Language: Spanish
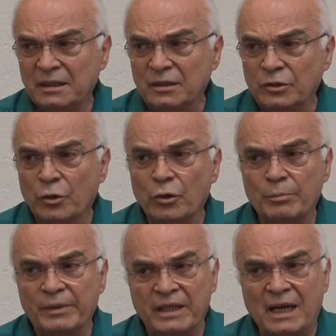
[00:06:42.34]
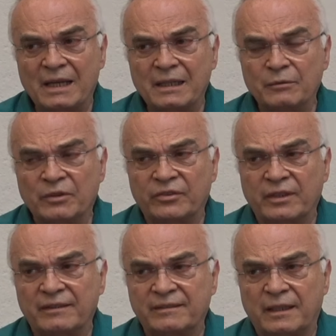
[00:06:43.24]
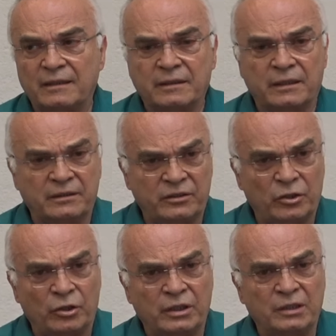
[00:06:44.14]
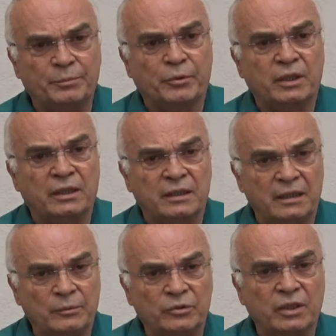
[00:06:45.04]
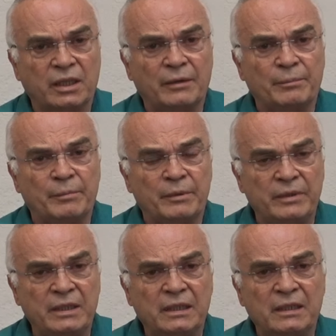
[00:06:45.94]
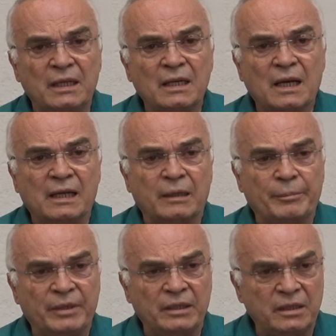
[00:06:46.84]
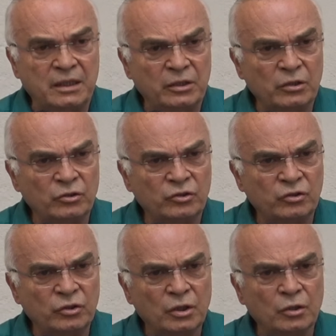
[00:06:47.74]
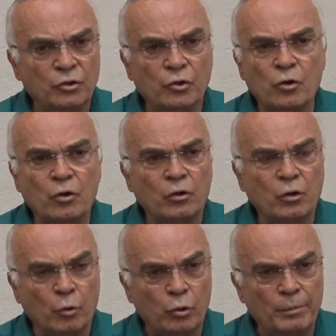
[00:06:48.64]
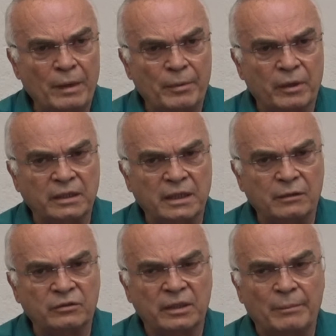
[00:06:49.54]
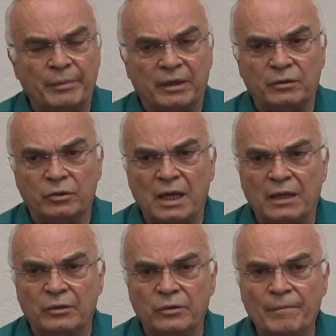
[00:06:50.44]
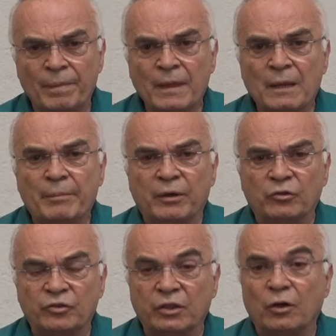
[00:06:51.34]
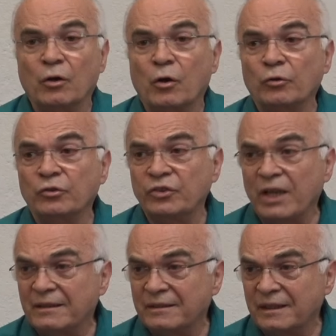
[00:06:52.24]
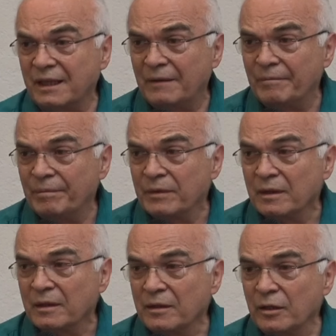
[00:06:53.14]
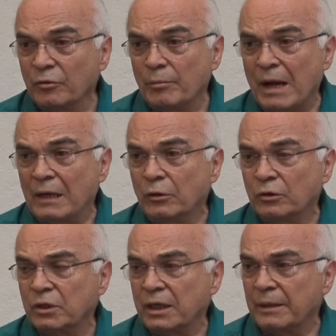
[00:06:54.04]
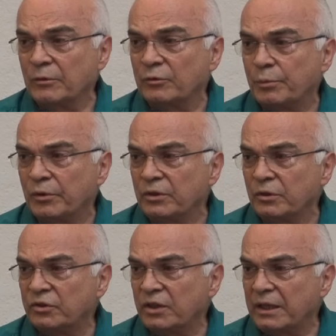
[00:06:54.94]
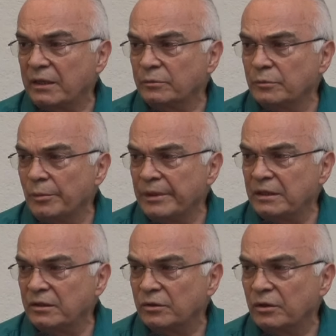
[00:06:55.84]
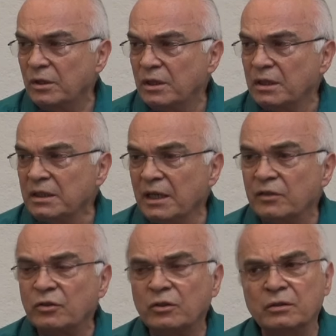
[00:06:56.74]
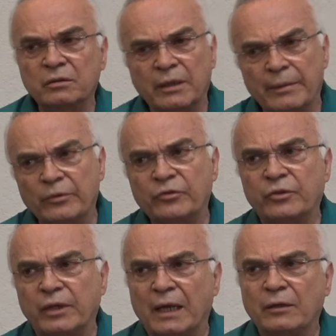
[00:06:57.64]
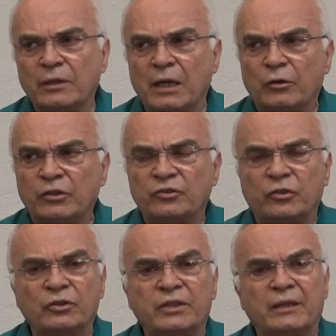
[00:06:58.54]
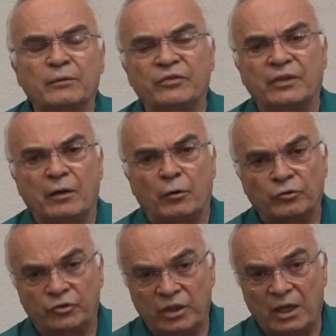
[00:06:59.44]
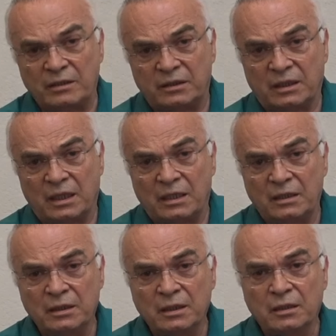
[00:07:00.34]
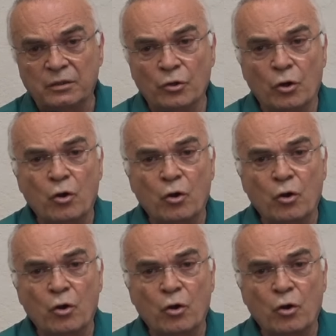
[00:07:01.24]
no olvidar nuestras transgresiones porque tenemos que vivir arrepentidos, no con culpa porque ya nos han perdonado, pero sí con conciencia de lo malo que hemos podido ser en un momento. Y eso debemos tenerlo en el horizonte de nuestra conciencia, no